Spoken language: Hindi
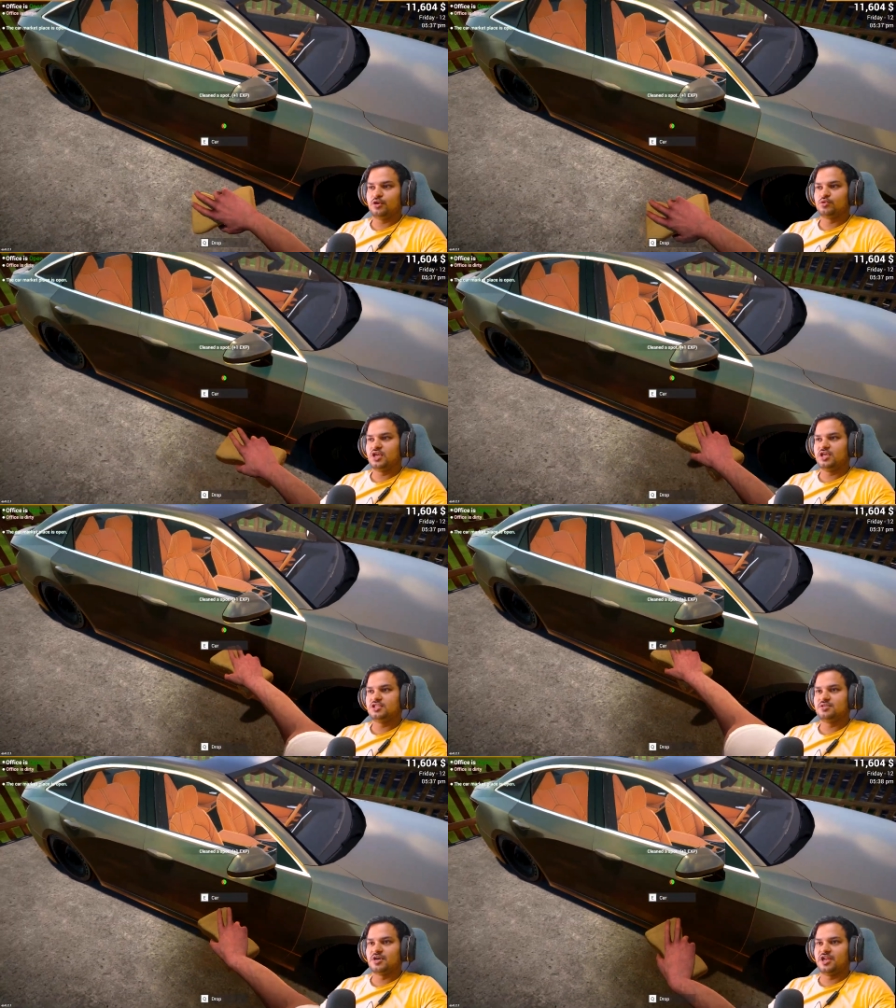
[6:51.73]
हो जाएगी
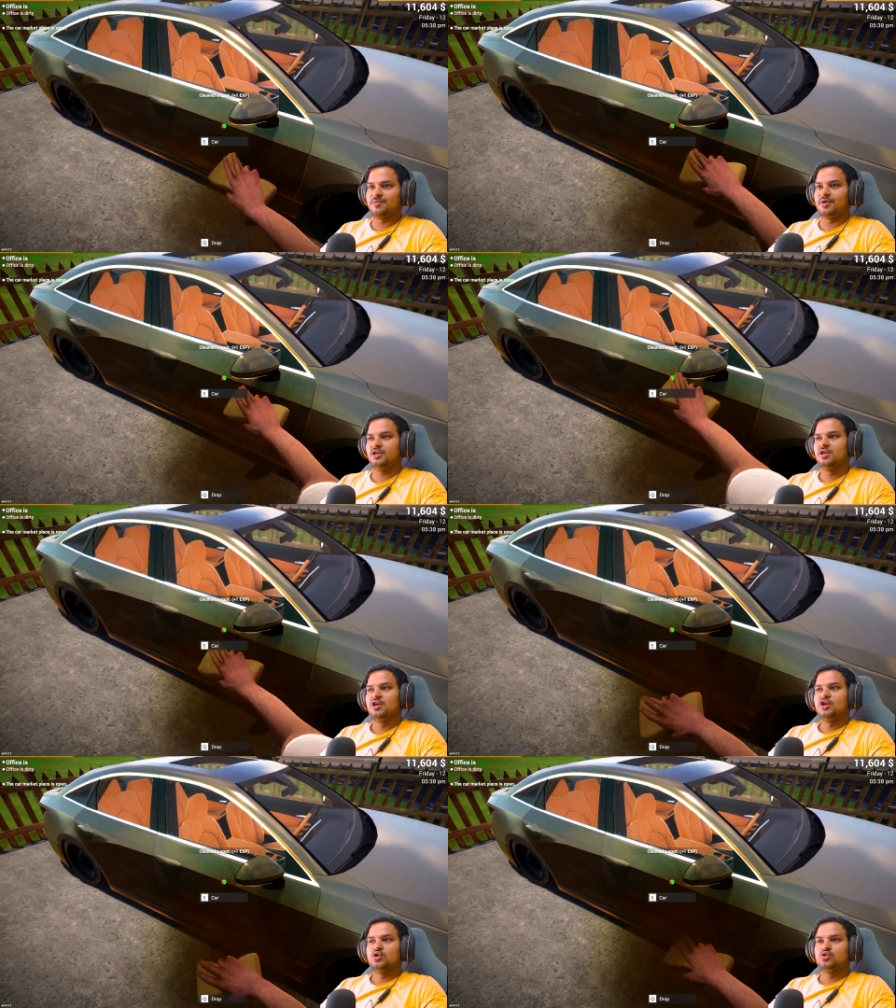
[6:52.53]
इसी बहाने हमारी
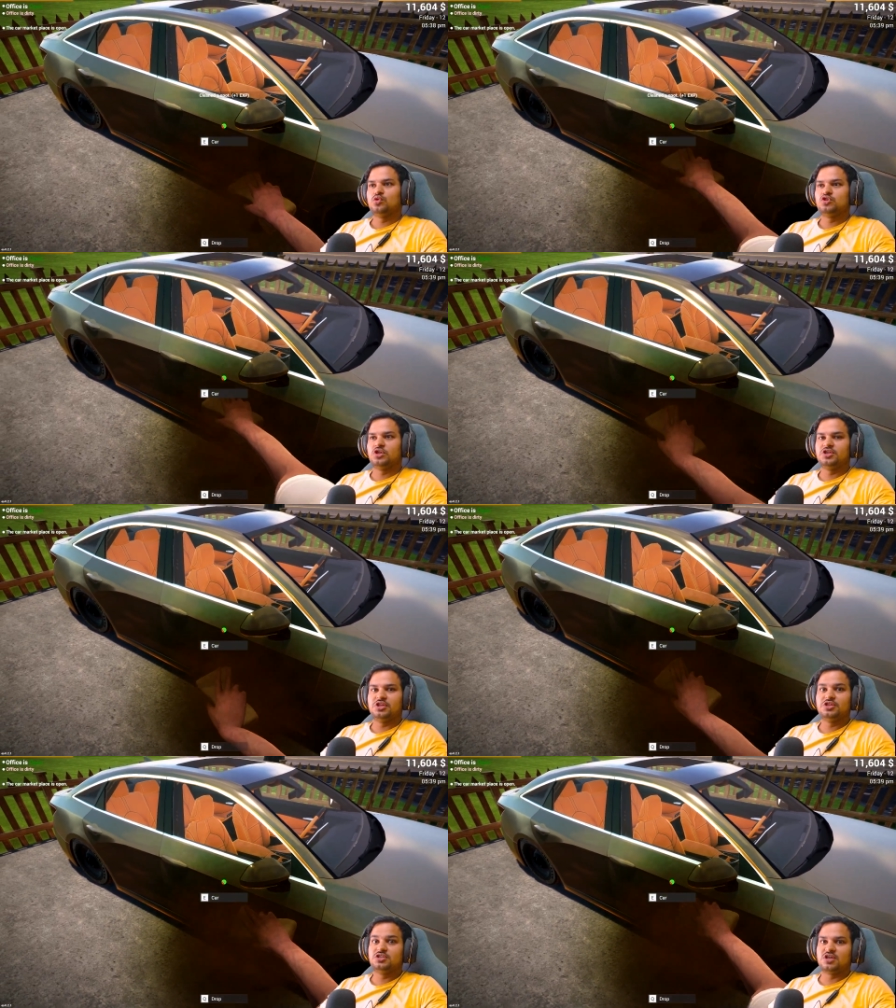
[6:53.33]
तो जल्दी
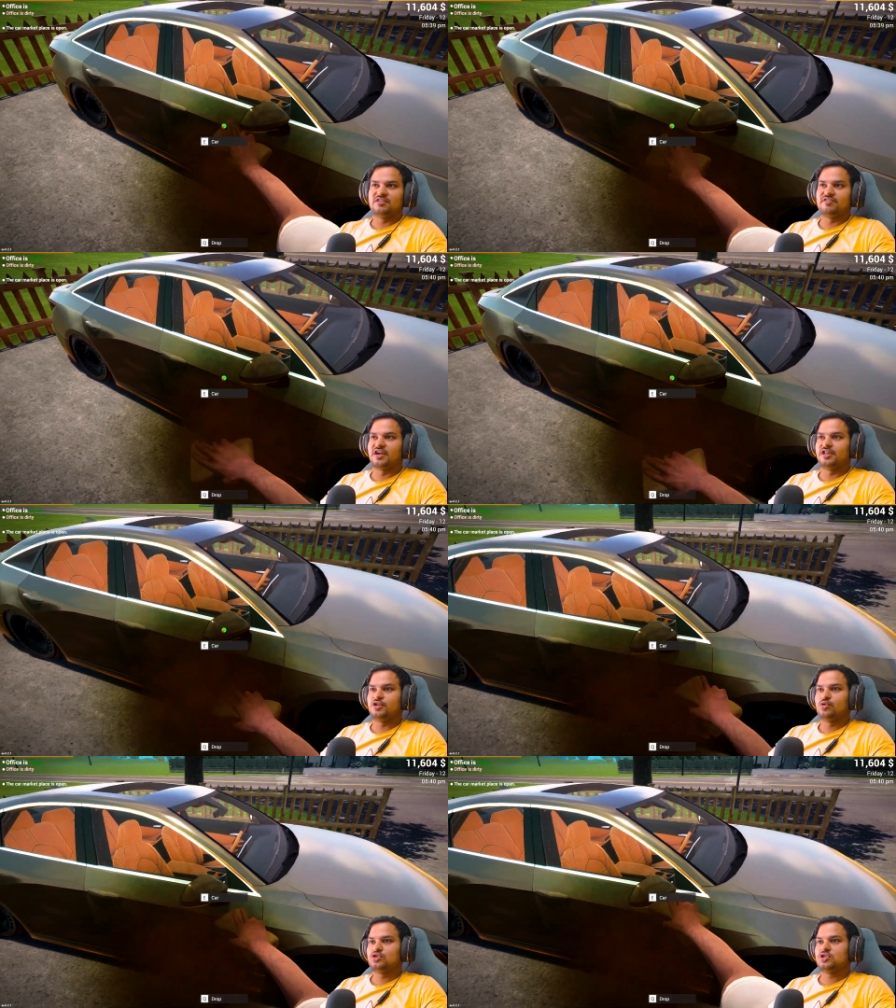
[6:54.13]
जल्दी साफ़ कर
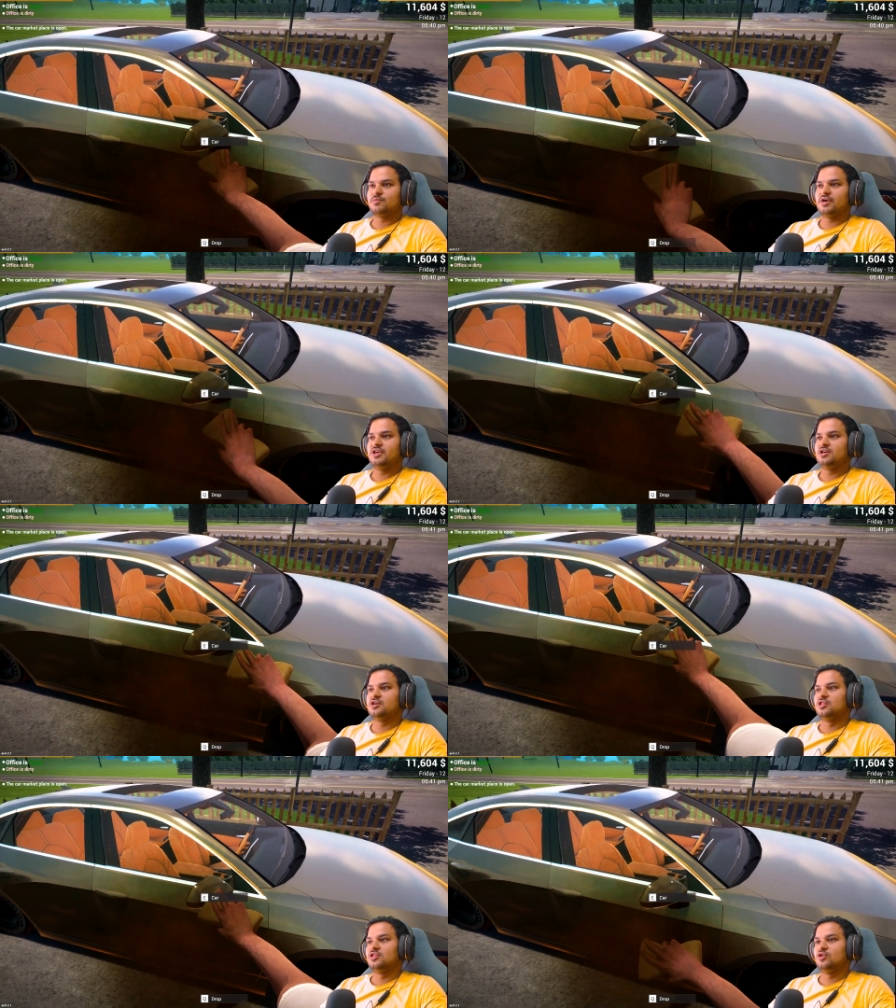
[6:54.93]
लेते हैं और इसका भाई
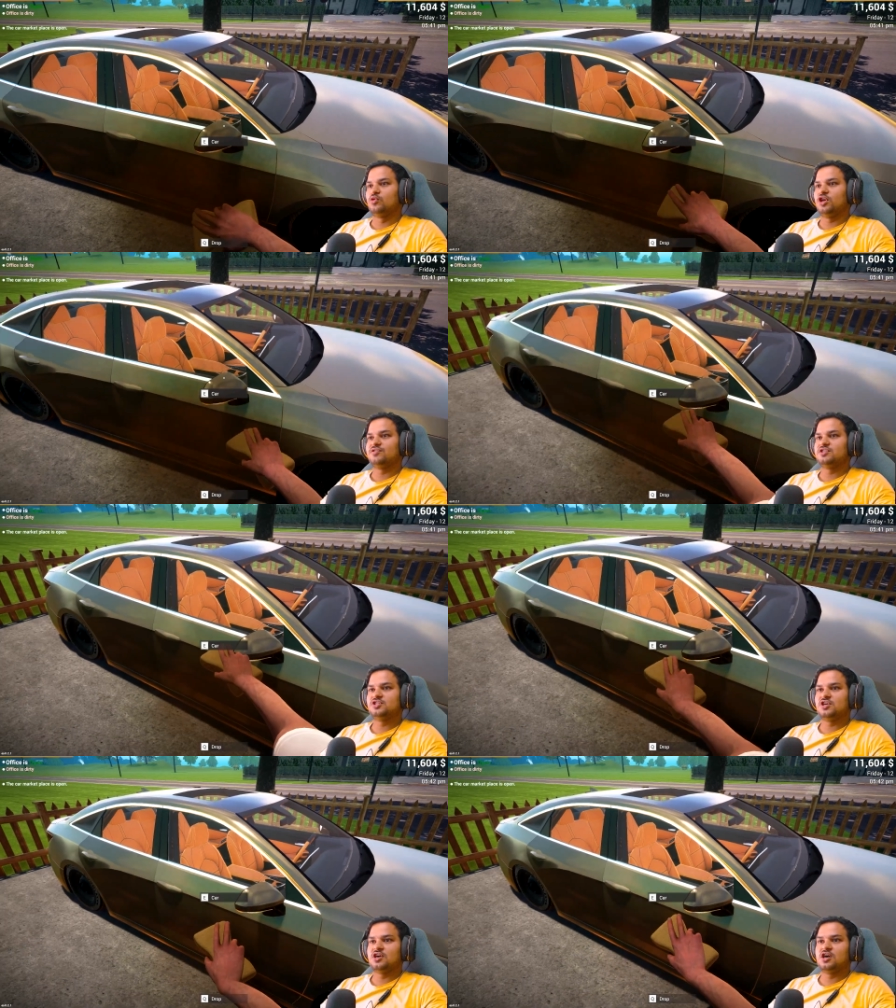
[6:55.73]
गंदी होने की वजह से
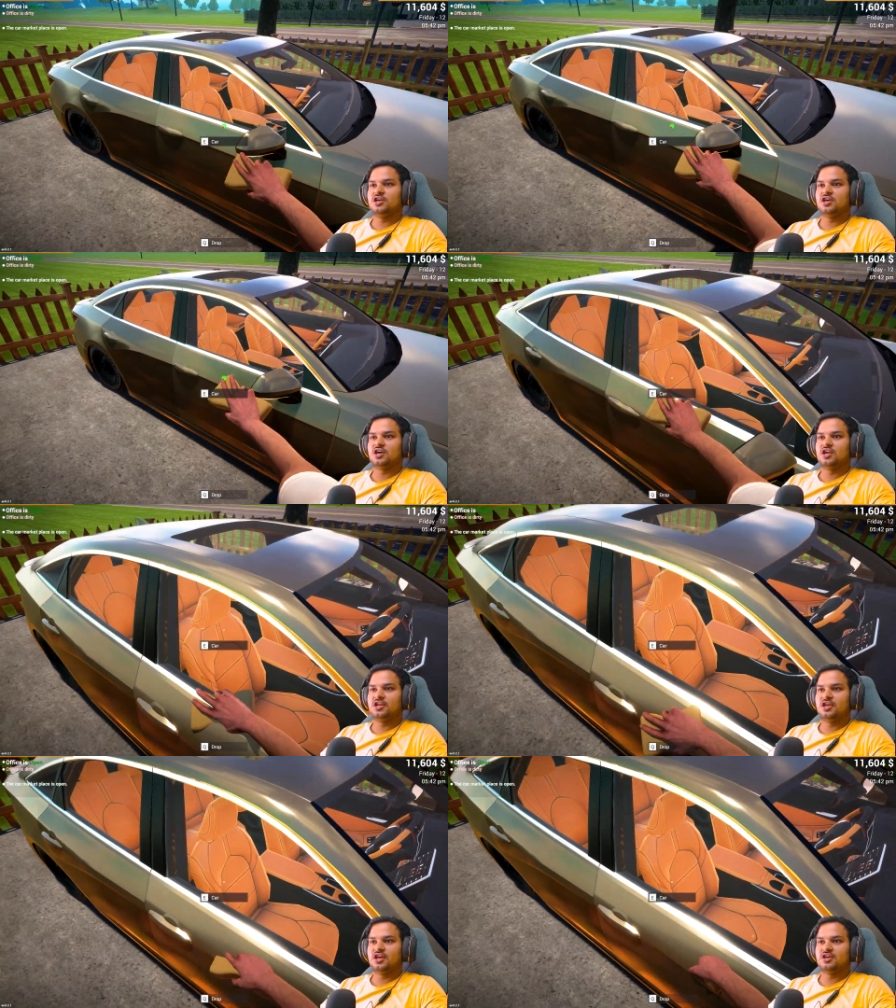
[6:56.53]
इसका गाड़ी का कलर ही अलग